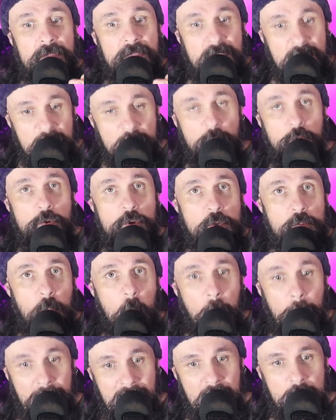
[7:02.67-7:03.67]
tantos
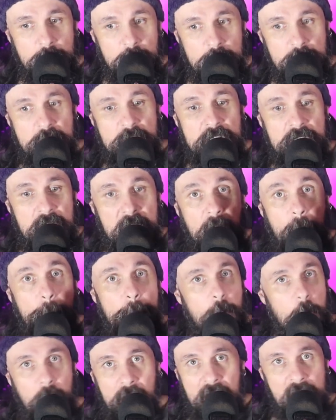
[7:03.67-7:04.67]
momentos
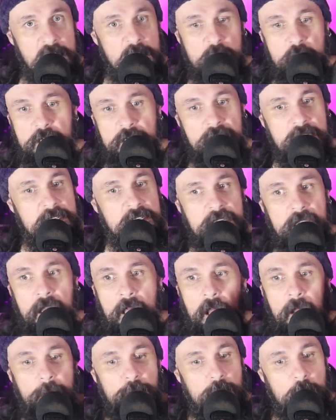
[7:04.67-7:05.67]
empolgantes,
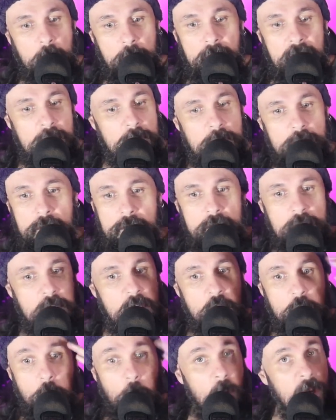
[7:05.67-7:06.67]

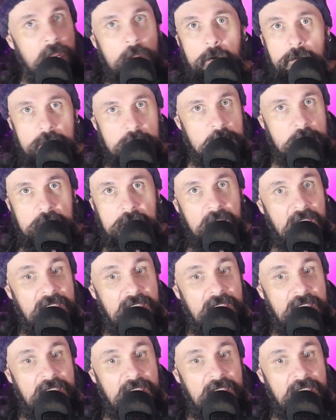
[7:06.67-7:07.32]
momentos únicos.